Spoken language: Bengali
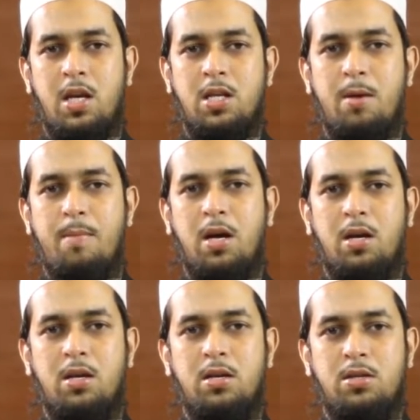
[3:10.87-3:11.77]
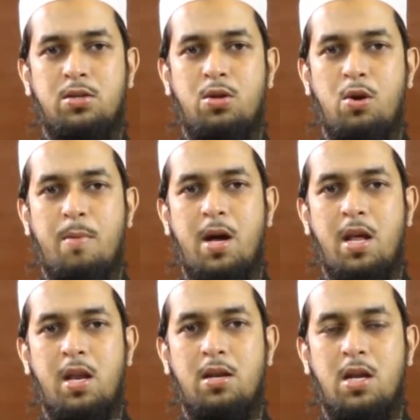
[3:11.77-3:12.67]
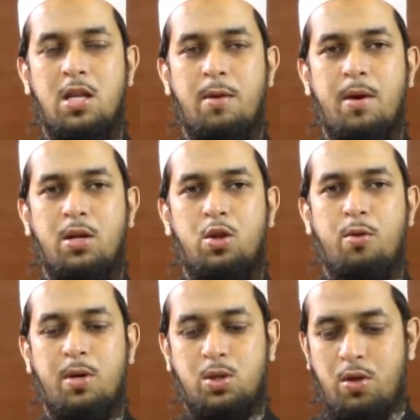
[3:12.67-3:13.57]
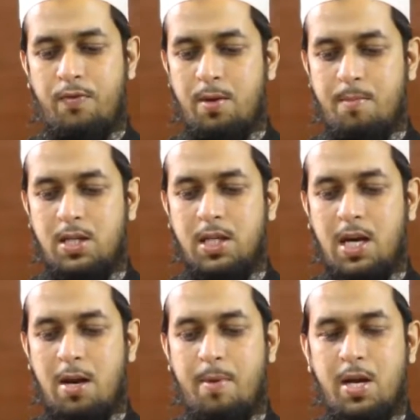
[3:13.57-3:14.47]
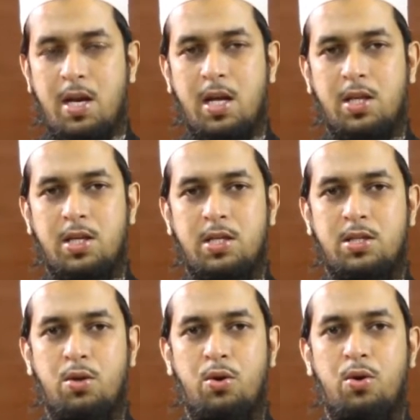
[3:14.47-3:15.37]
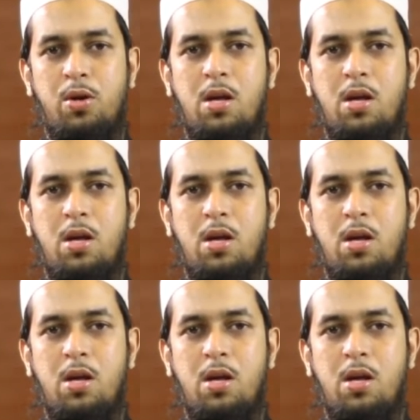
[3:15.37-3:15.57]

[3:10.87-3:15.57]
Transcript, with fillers: রাজারবাগ দরবারের রাজারবাগ দরবার শরীফের মাসিক আল এসেছিল